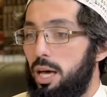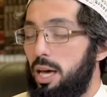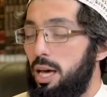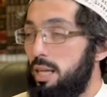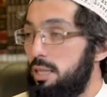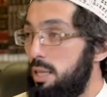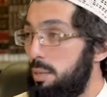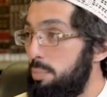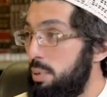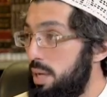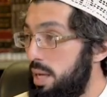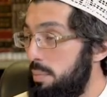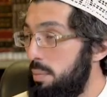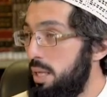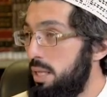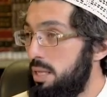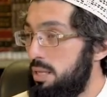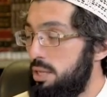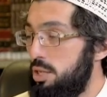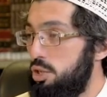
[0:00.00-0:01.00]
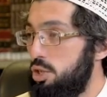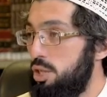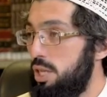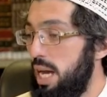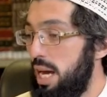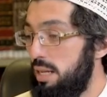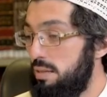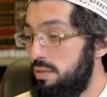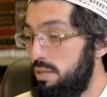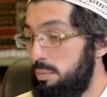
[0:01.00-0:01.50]
Эта пирамида
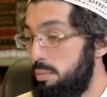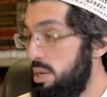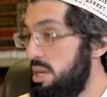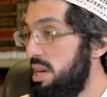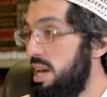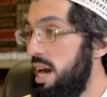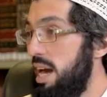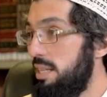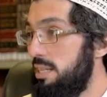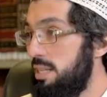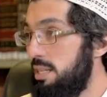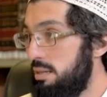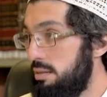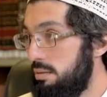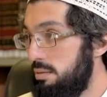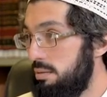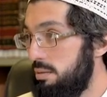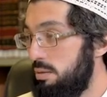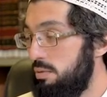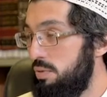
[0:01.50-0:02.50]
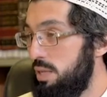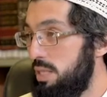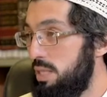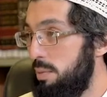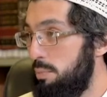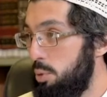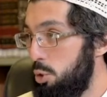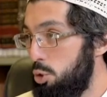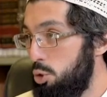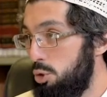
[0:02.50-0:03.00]
сочетает в себе не один вид
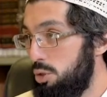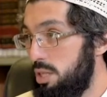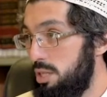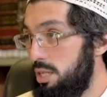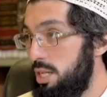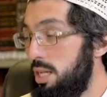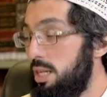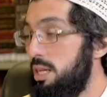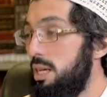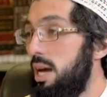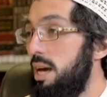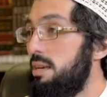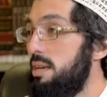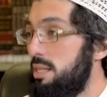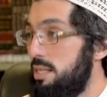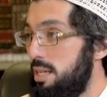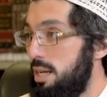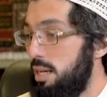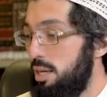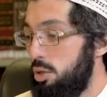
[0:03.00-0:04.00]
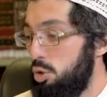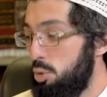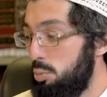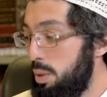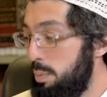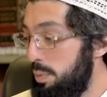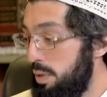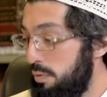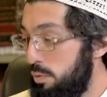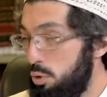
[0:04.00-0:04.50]
запрещенной сделки, а несколько. Но
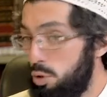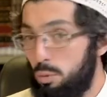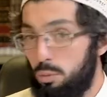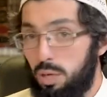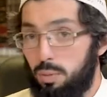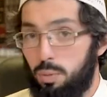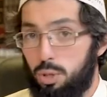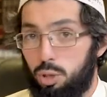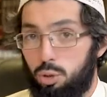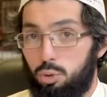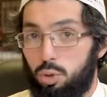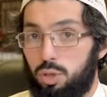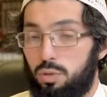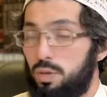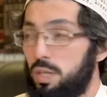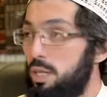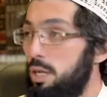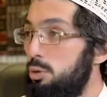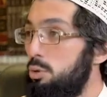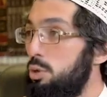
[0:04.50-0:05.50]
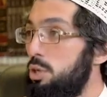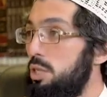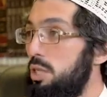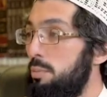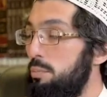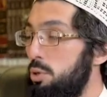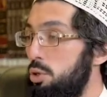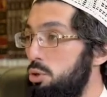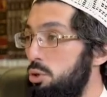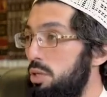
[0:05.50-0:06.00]
мы приведем именно тот вид, который
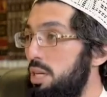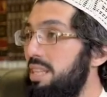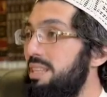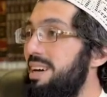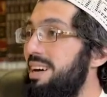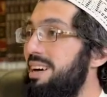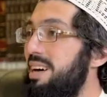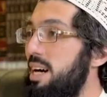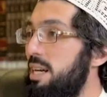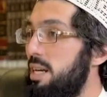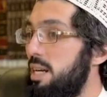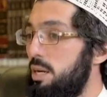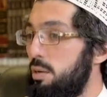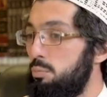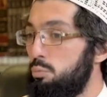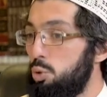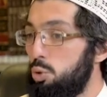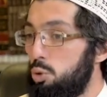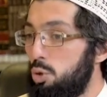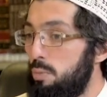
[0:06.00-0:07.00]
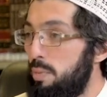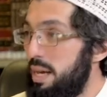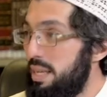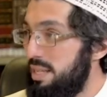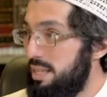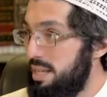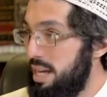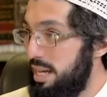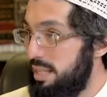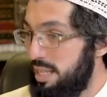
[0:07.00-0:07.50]
запрещен. Это гарар.
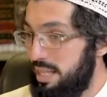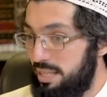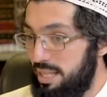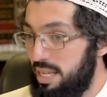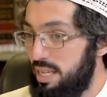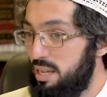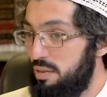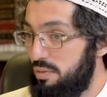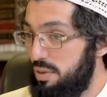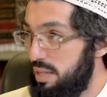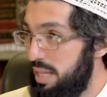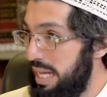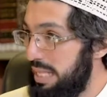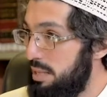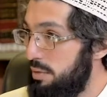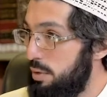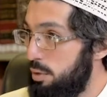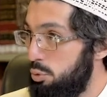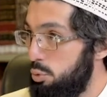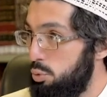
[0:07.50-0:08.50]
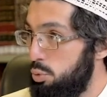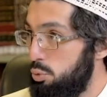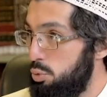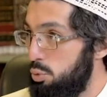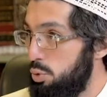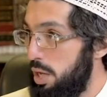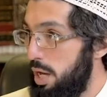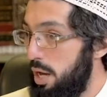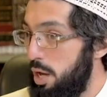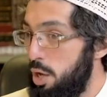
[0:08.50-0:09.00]
Мусульманин, когда деньги вкладывает то
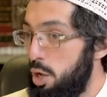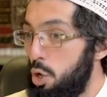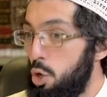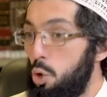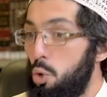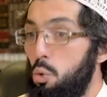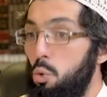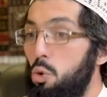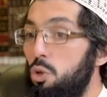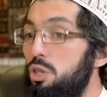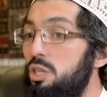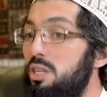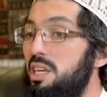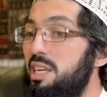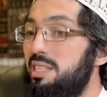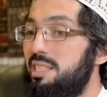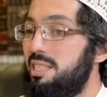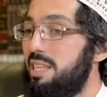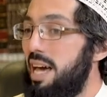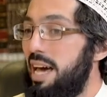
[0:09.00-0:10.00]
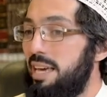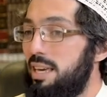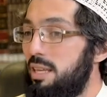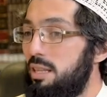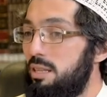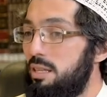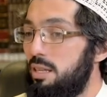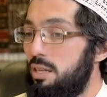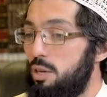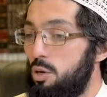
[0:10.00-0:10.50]
туда, он не
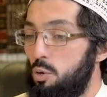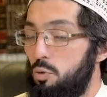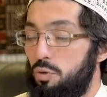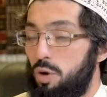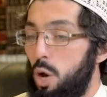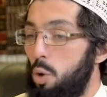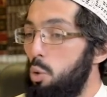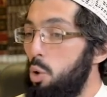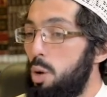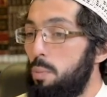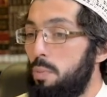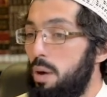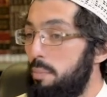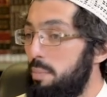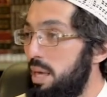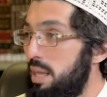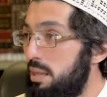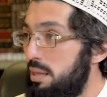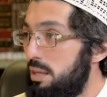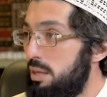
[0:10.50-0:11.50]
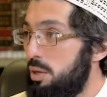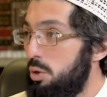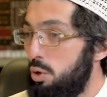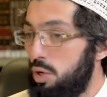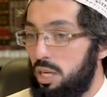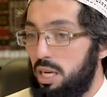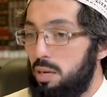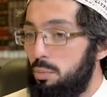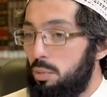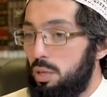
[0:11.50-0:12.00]
знает, в какой момент
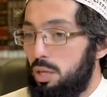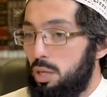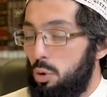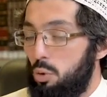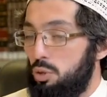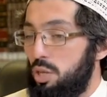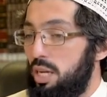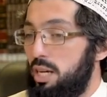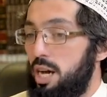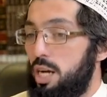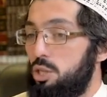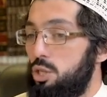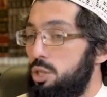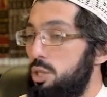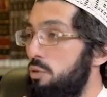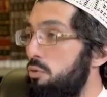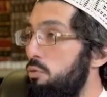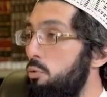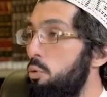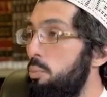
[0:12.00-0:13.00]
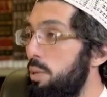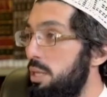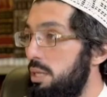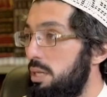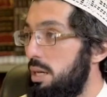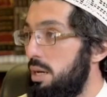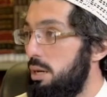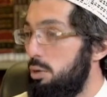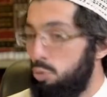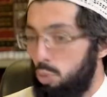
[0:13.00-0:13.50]
именно он окажется в
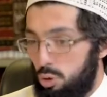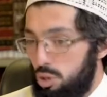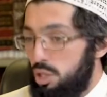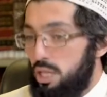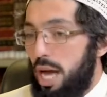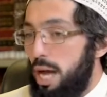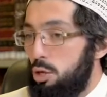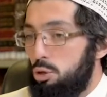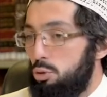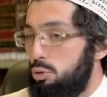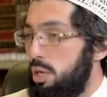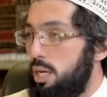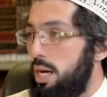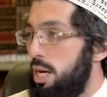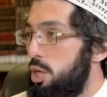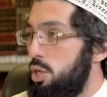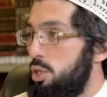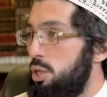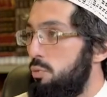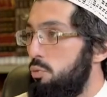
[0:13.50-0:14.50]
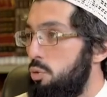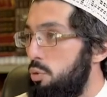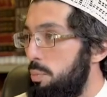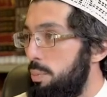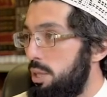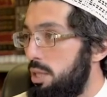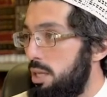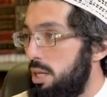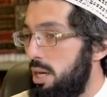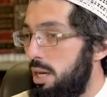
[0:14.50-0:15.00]
убытке. Но он знает, что он окажется в
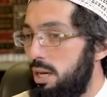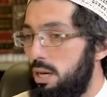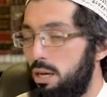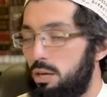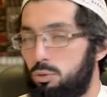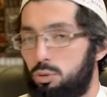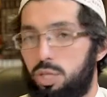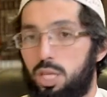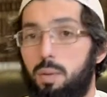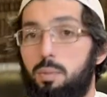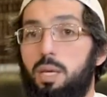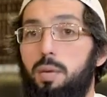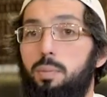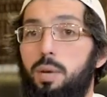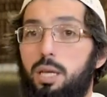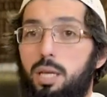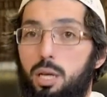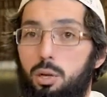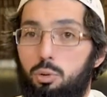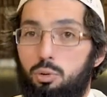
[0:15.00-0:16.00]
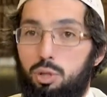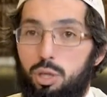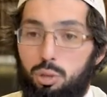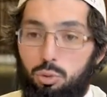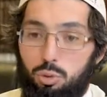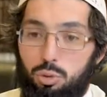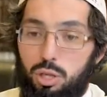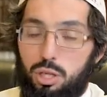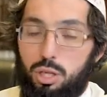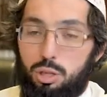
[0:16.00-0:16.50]
убытке. Но тем не менее люди
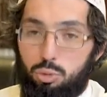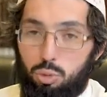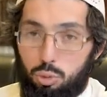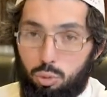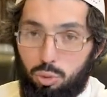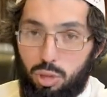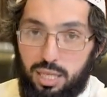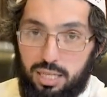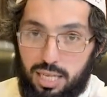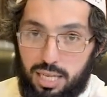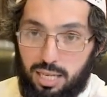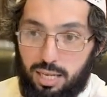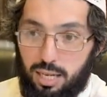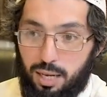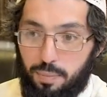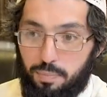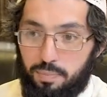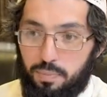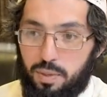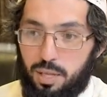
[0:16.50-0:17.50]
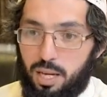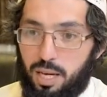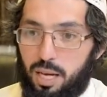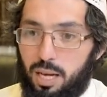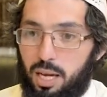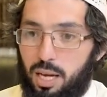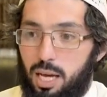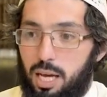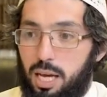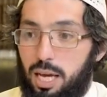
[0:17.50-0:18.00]
идут и несут туда деньги –
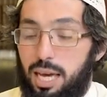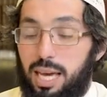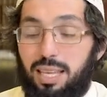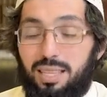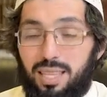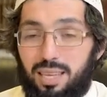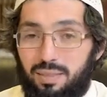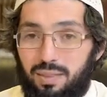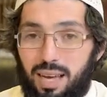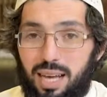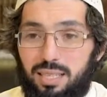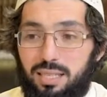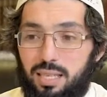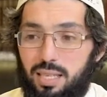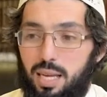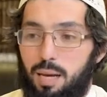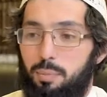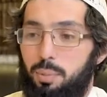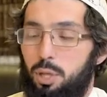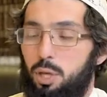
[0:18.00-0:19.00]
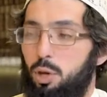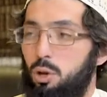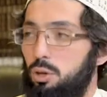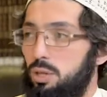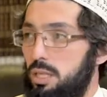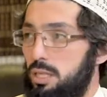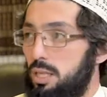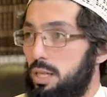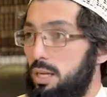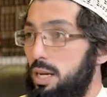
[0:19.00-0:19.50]
это является
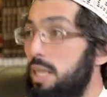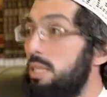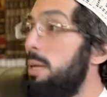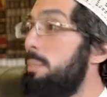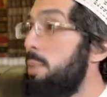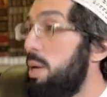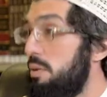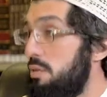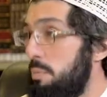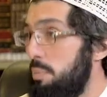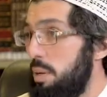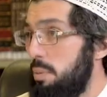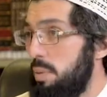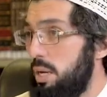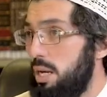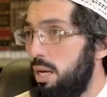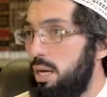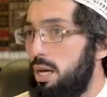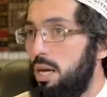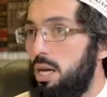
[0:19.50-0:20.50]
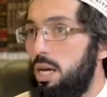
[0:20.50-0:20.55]
неопределенной сделкой. Это первый пример.